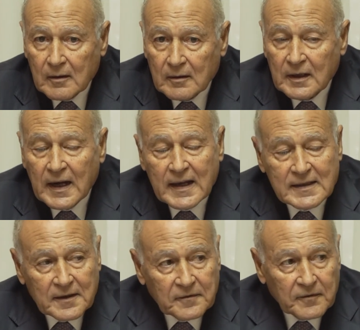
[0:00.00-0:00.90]

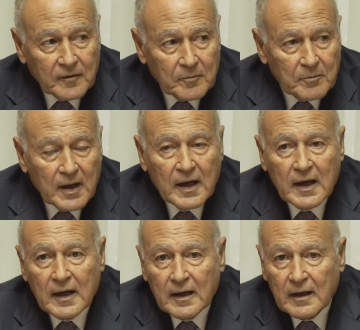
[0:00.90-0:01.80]
للأسف
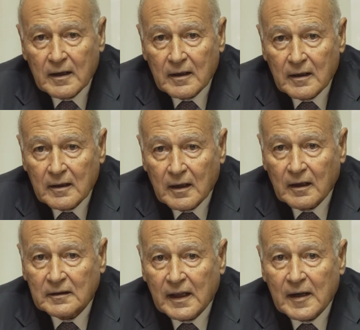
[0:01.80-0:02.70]
ما
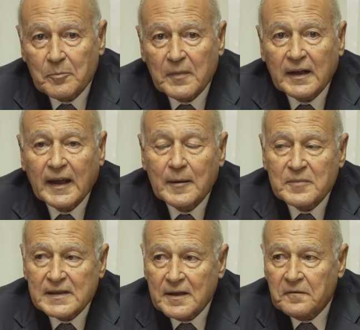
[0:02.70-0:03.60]
يقترب من
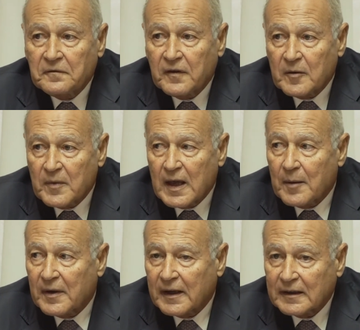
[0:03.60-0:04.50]
خمسين في المائة
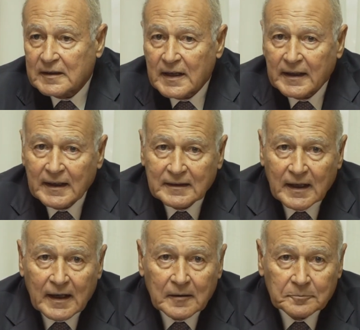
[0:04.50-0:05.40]
من
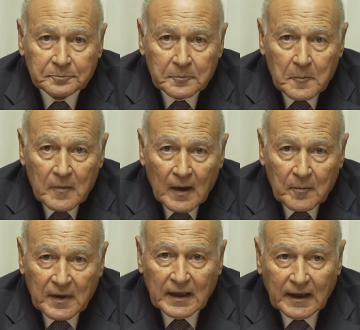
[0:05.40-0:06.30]
احتياجاتها
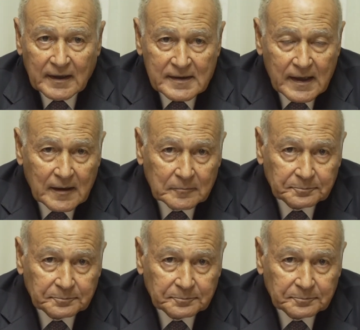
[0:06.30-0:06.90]
من الغذاء